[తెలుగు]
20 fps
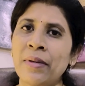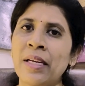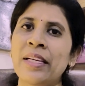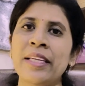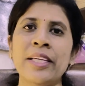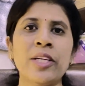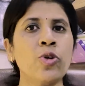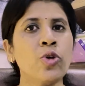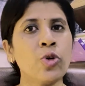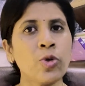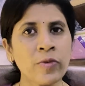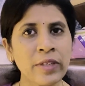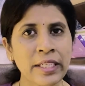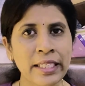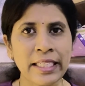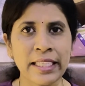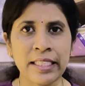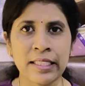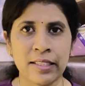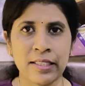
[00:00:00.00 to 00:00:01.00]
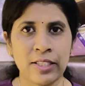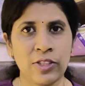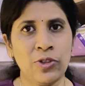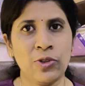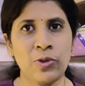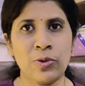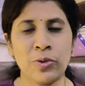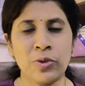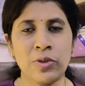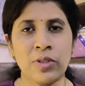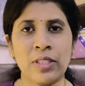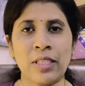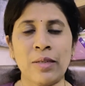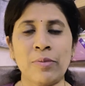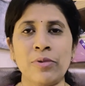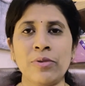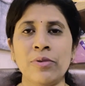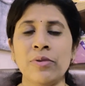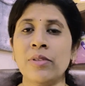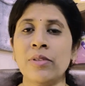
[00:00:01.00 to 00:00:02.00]
మళ్ళీ కోవిడ్ కేసెస్
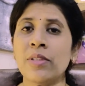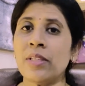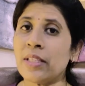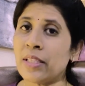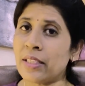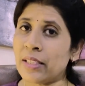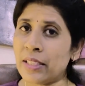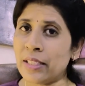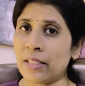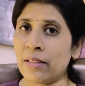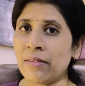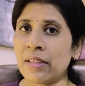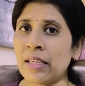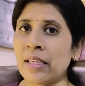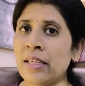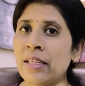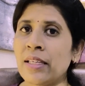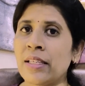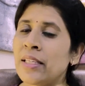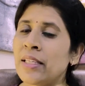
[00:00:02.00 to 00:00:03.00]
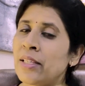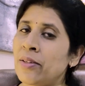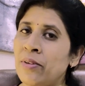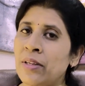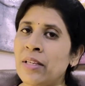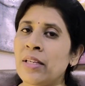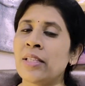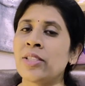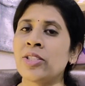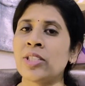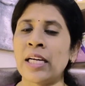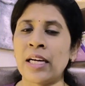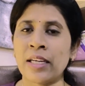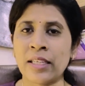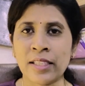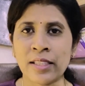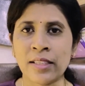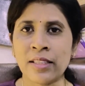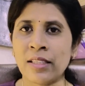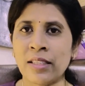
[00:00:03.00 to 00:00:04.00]
చూస్తున్నాము దీనివల్ల ఏమైనా
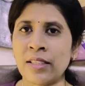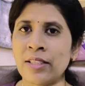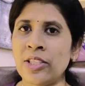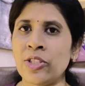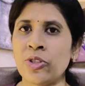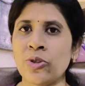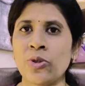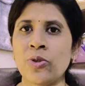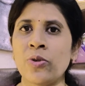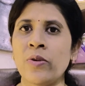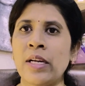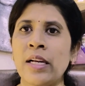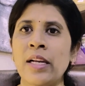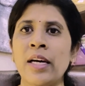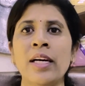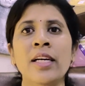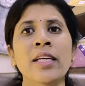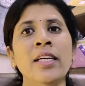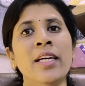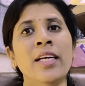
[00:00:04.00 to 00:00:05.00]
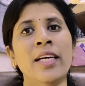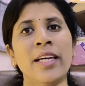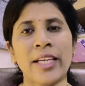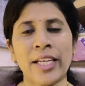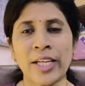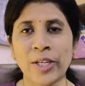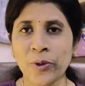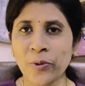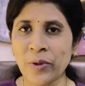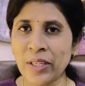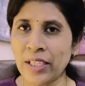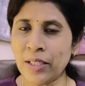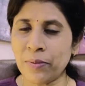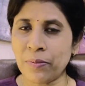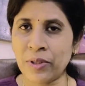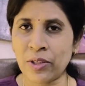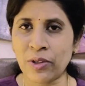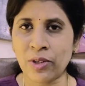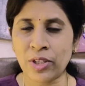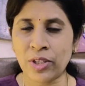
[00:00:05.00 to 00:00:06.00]
జాగ్రత్తలు తీసుకోవాలా ఎటువంటి
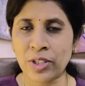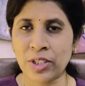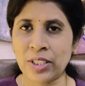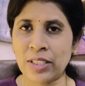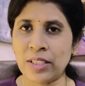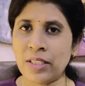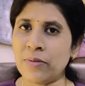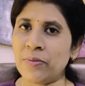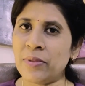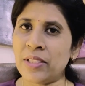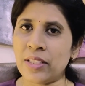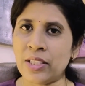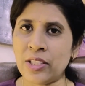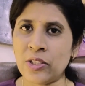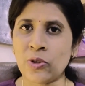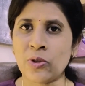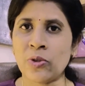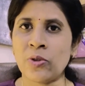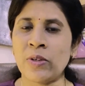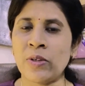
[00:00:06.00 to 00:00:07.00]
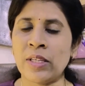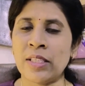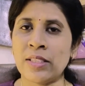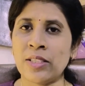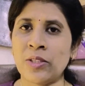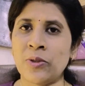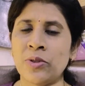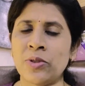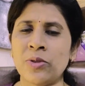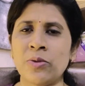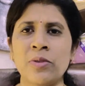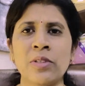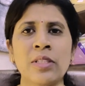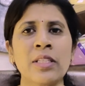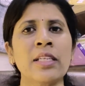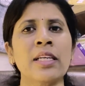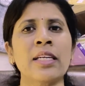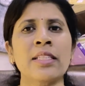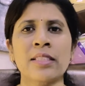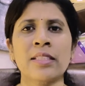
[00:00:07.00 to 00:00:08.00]
ప్రికాషన్స్ మీరు తీసుకోవాల్సిన అవసరం
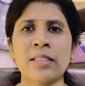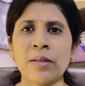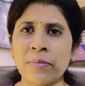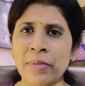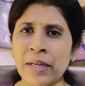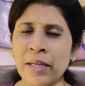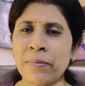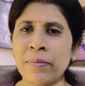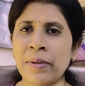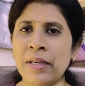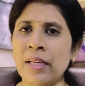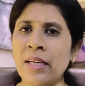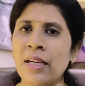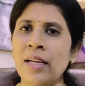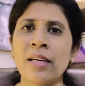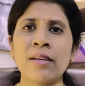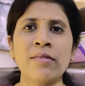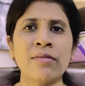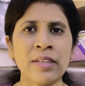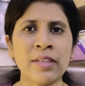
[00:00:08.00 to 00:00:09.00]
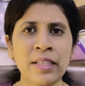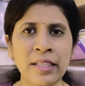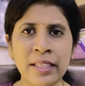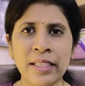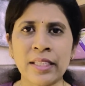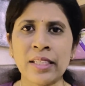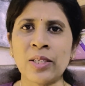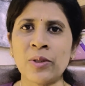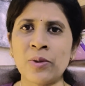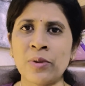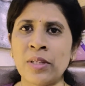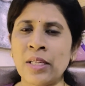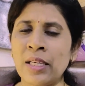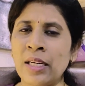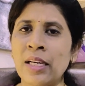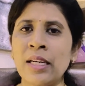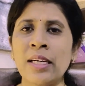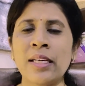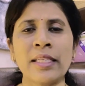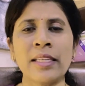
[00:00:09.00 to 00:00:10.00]
ఉంది అసలు భయపడాలా వరీడ్గా
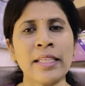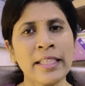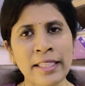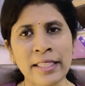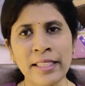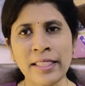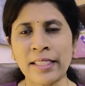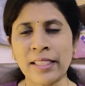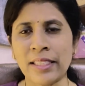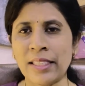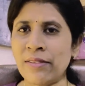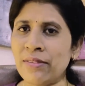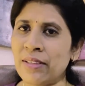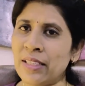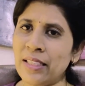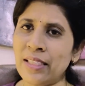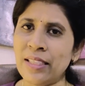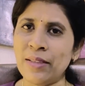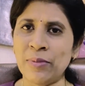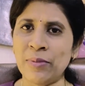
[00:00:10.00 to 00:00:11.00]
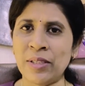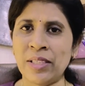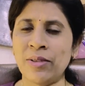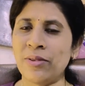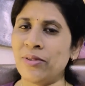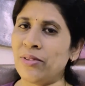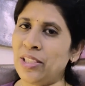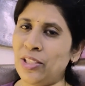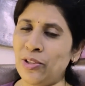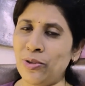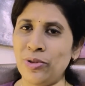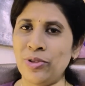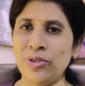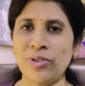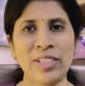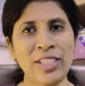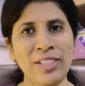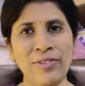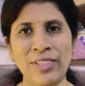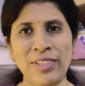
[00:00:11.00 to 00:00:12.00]
ఉండాలా ఏంటి ఇవన్నీ మనం
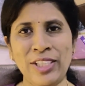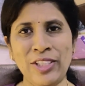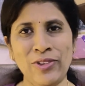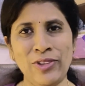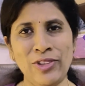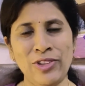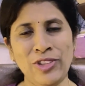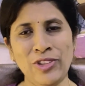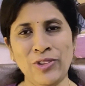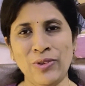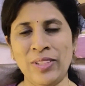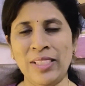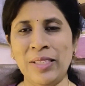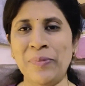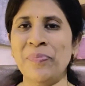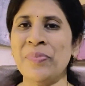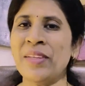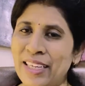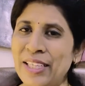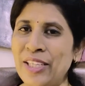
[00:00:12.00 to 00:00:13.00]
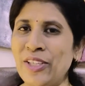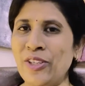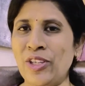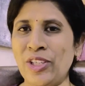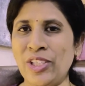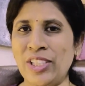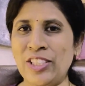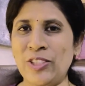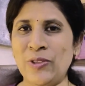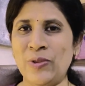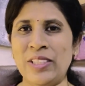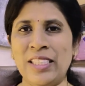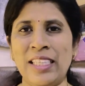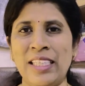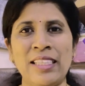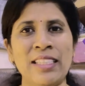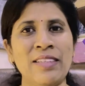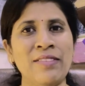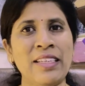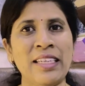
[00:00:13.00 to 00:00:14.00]
ఈరోజు ఈ వీడియోలో చూద్దాం నేను డాక్టర్
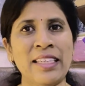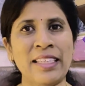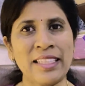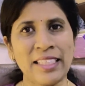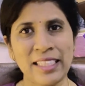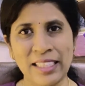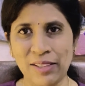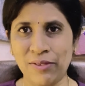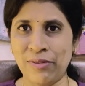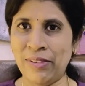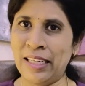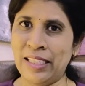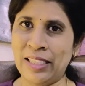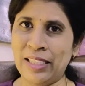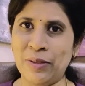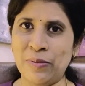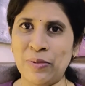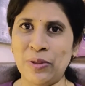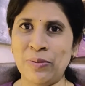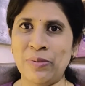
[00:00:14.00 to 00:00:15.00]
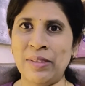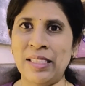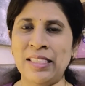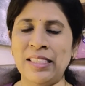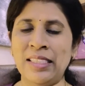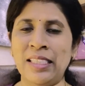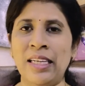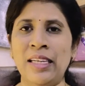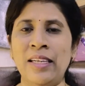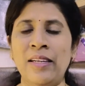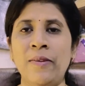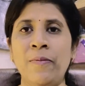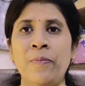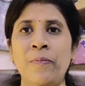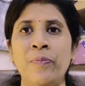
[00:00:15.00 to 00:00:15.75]
సుజాత వెల్లంగి వెల్కమ్ టు మై ఛానల్